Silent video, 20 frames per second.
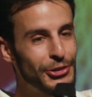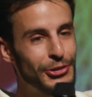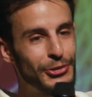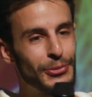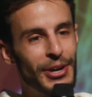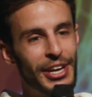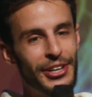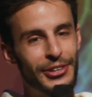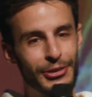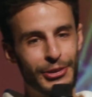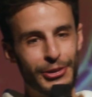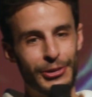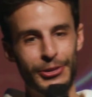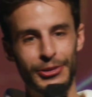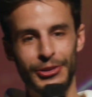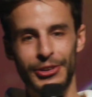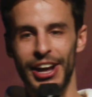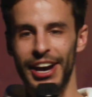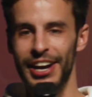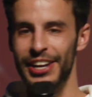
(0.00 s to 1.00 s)
souhaite que l'eau
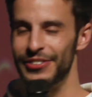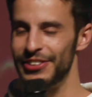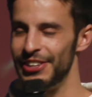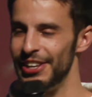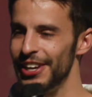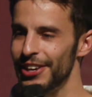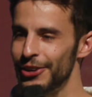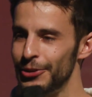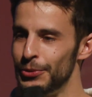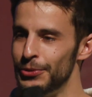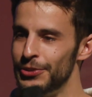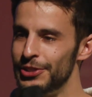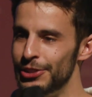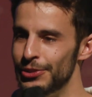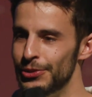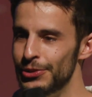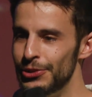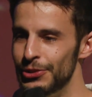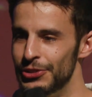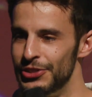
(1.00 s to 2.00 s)
de la rivière
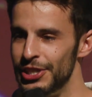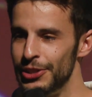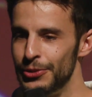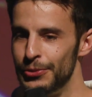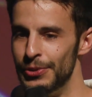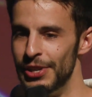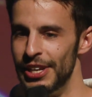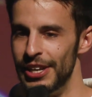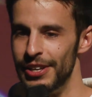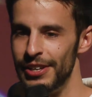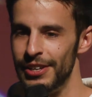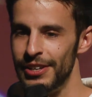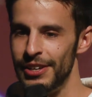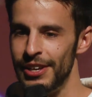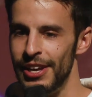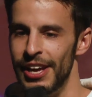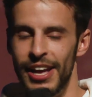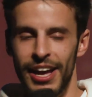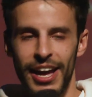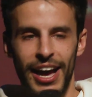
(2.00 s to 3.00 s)
continue de s'écouler.
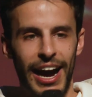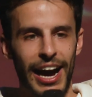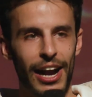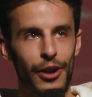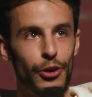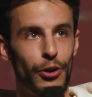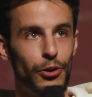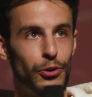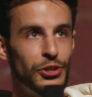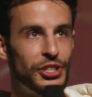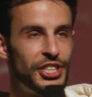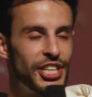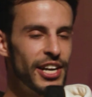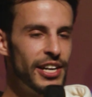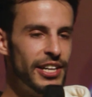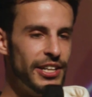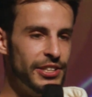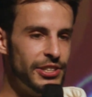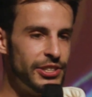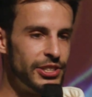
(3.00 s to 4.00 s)
Alors le
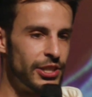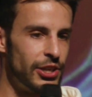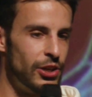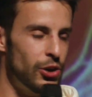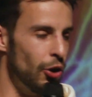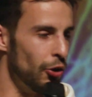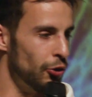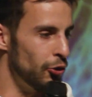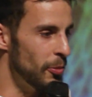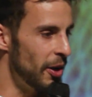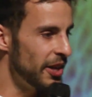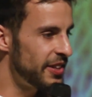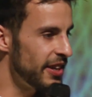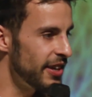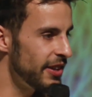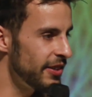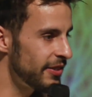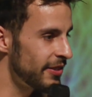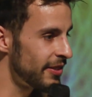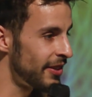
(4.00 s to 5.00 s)
challenge lors de ma
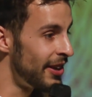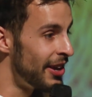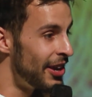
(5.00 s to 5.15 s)
thèse